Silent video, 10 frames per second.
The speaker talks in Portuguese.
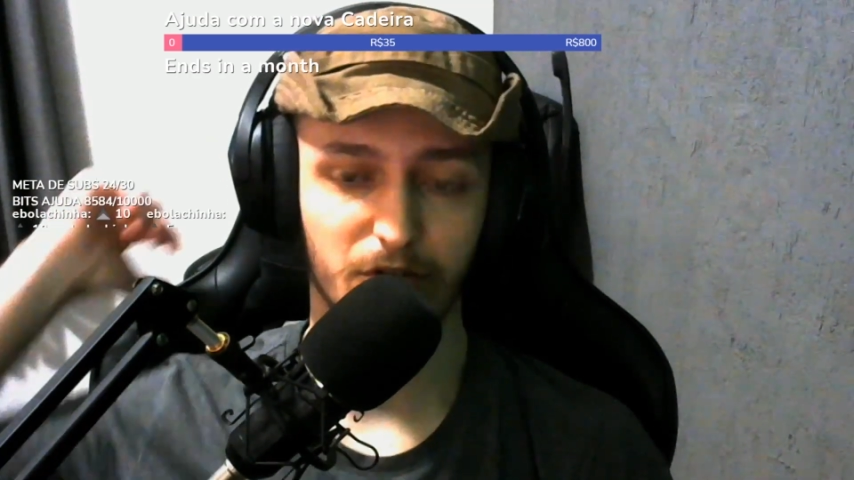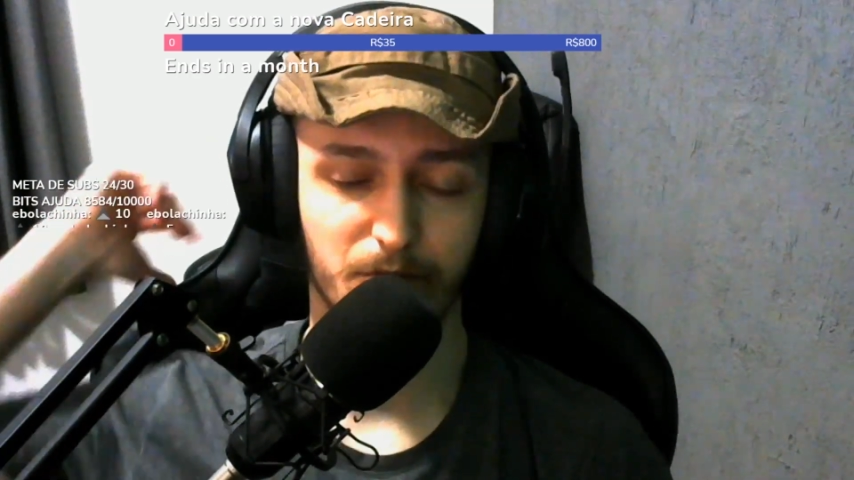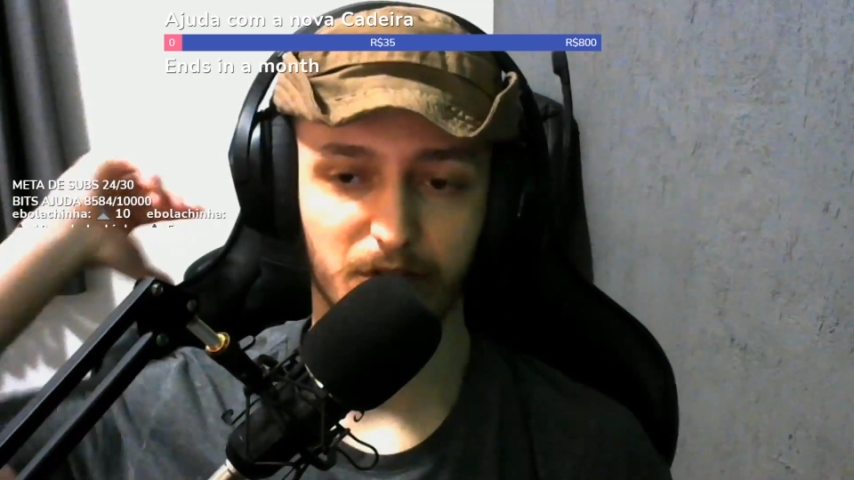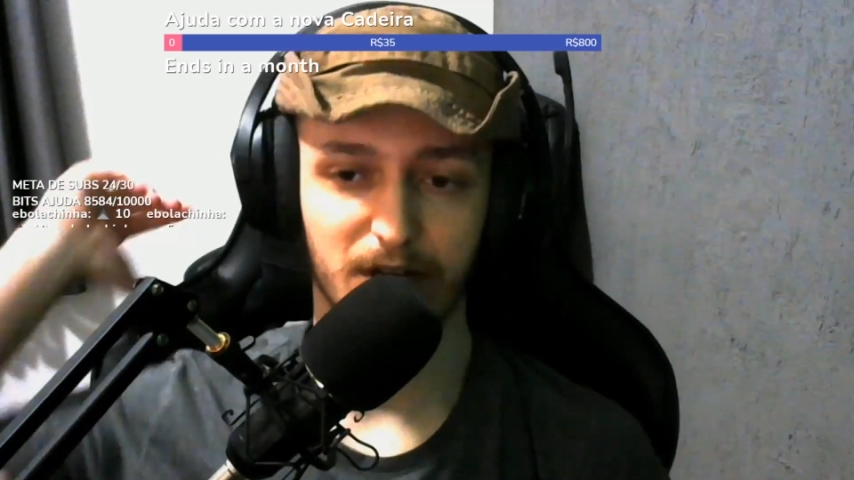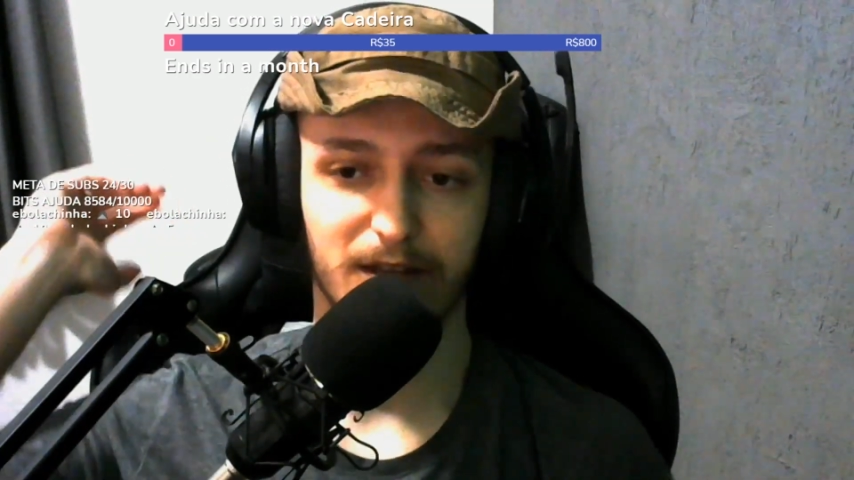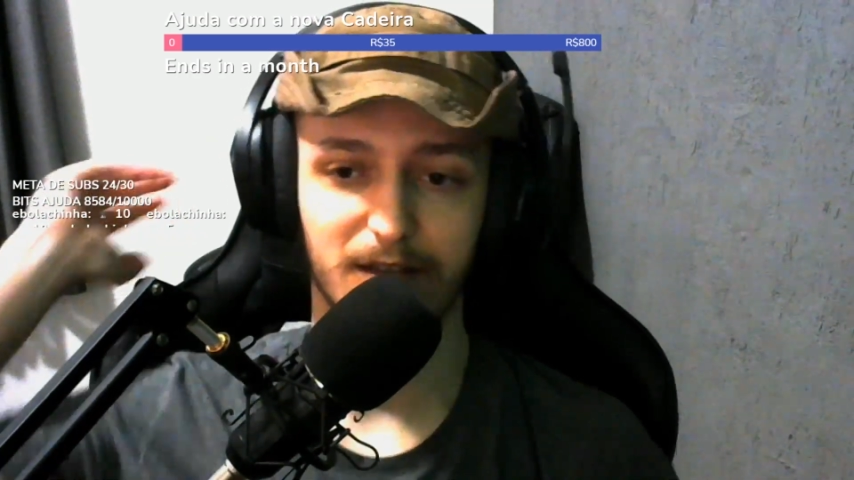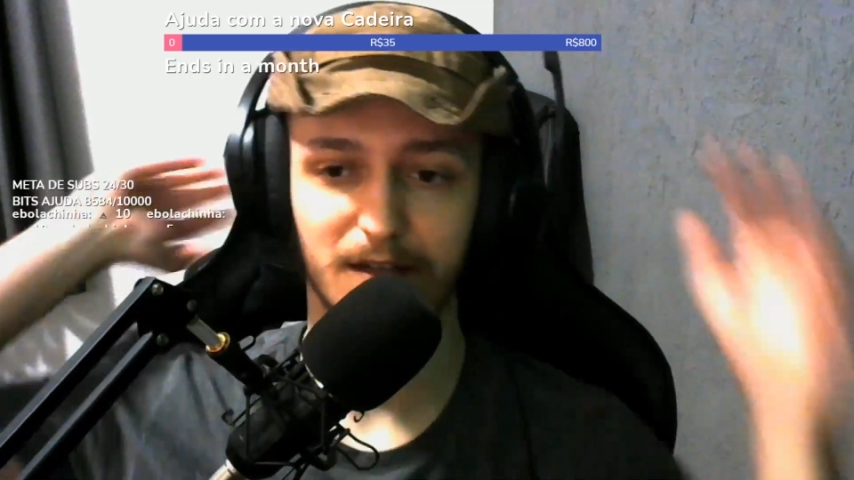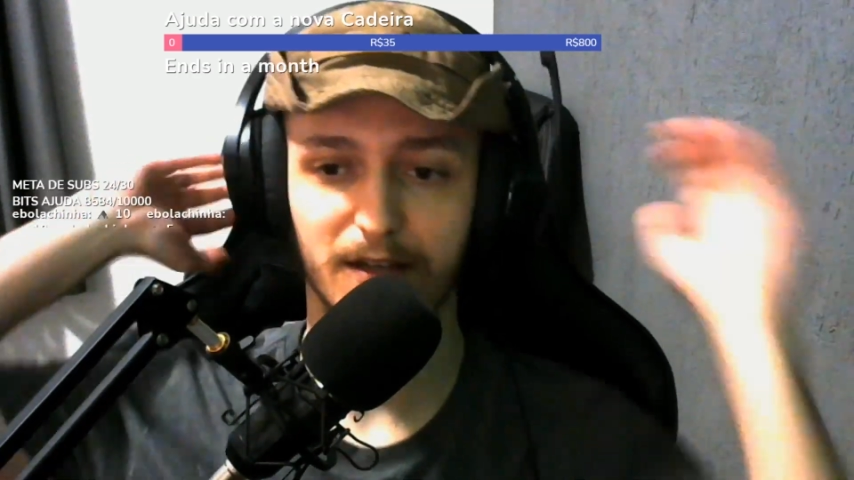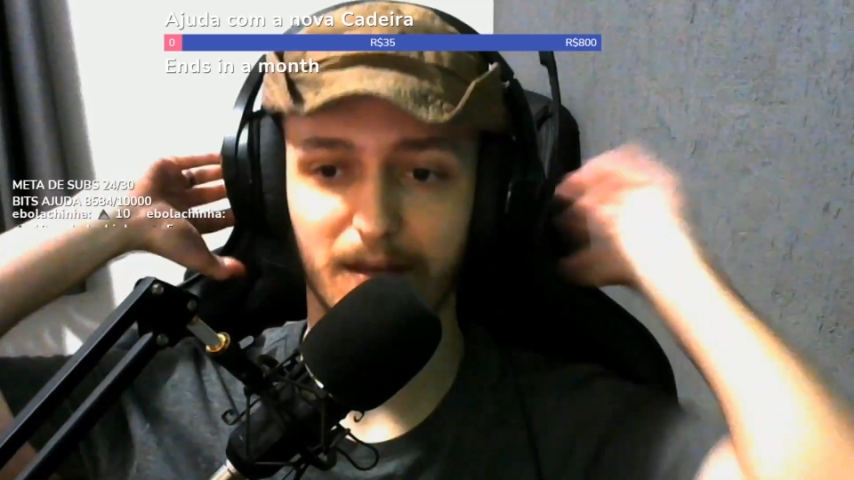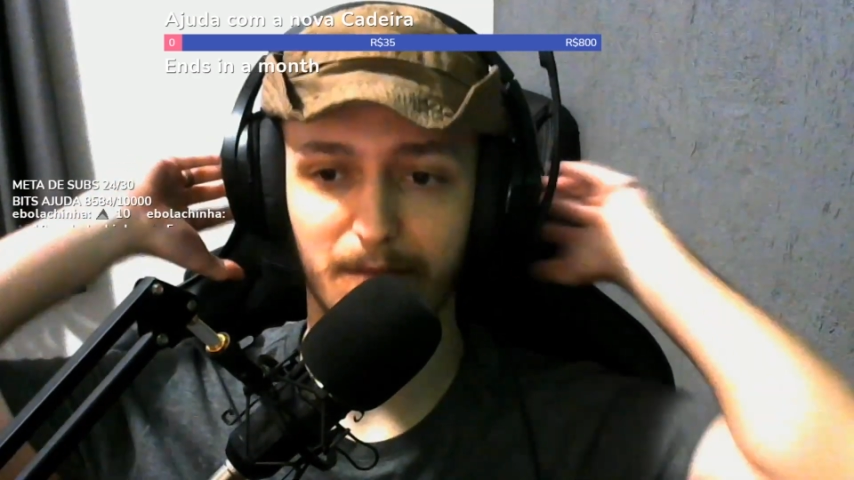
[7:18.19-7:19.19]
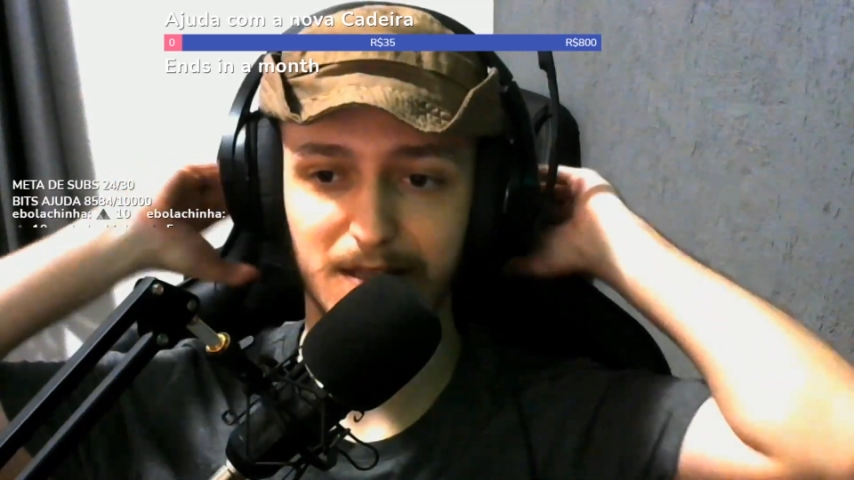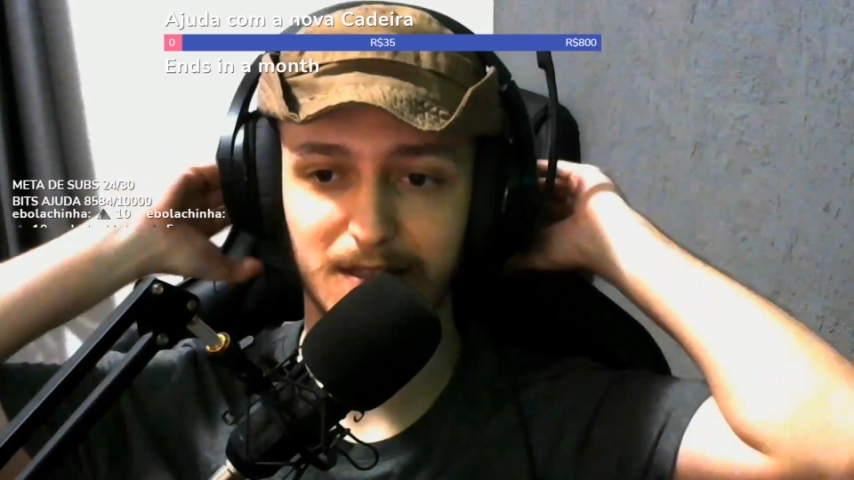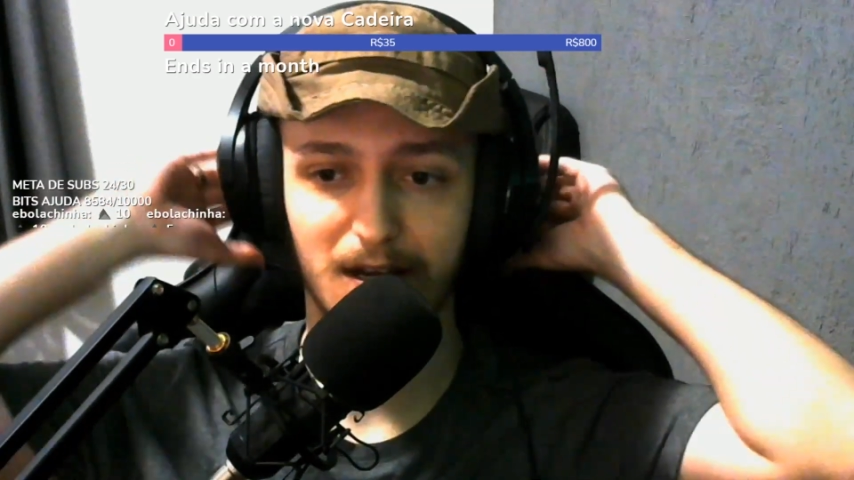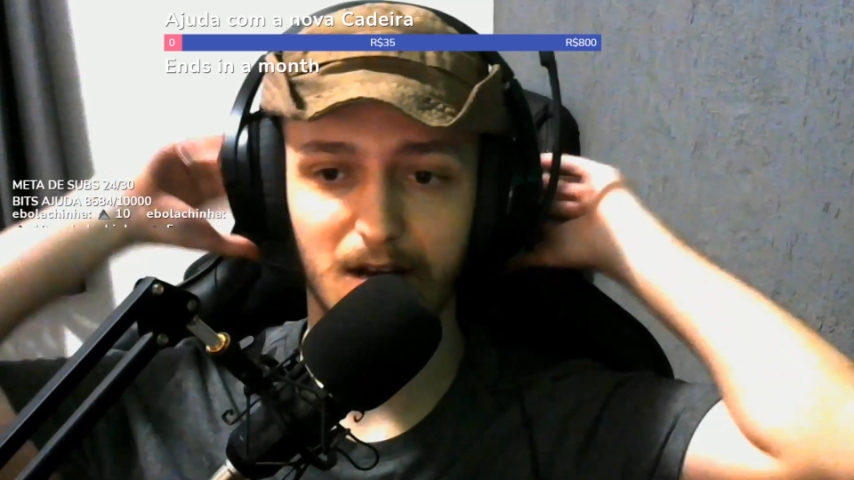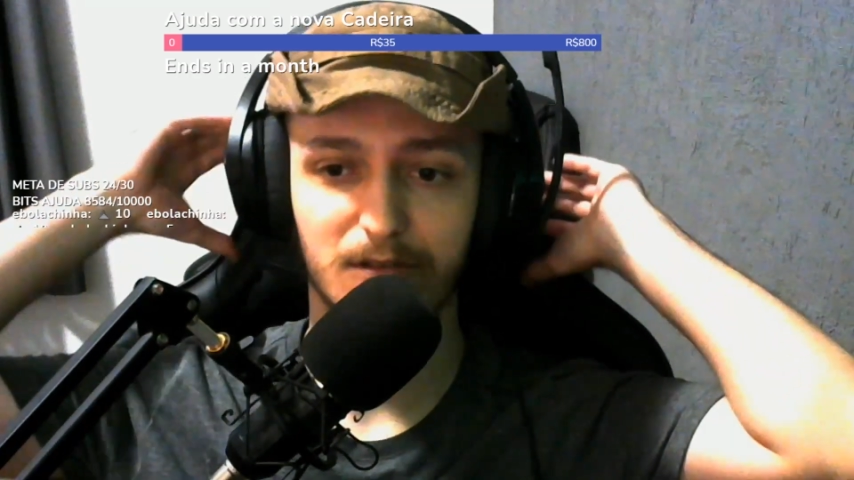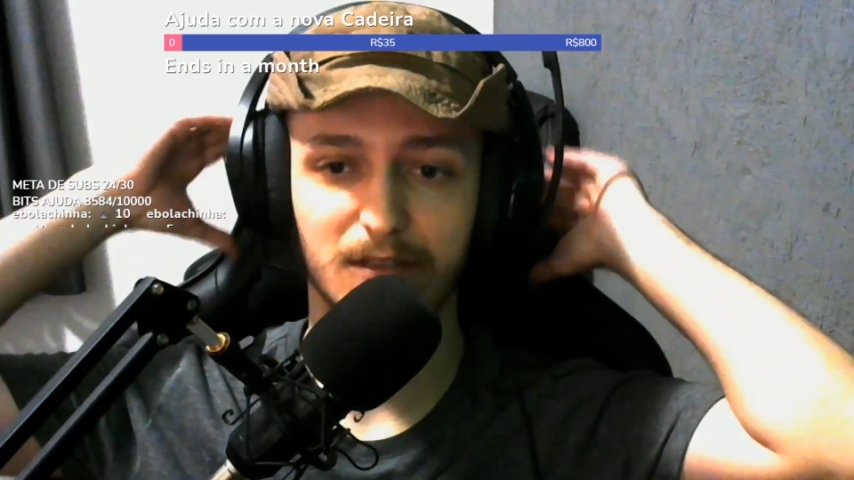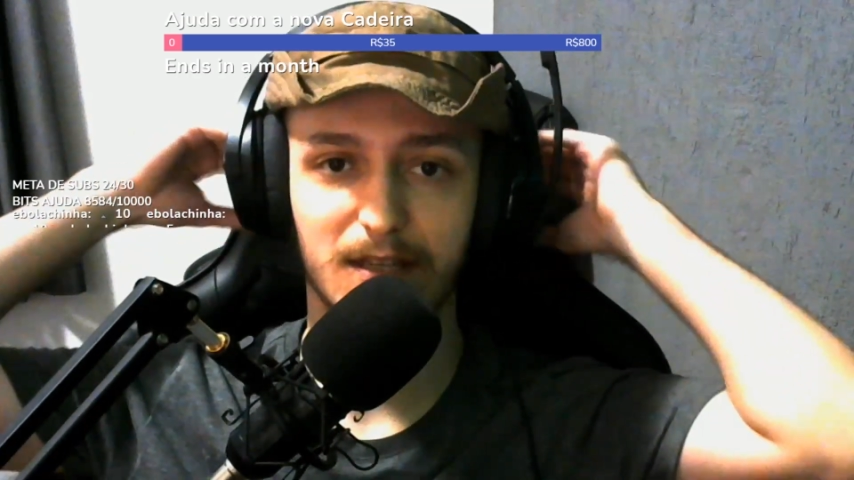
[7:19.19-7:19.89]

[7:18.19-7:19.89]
tipo de cadeira que é mais alta,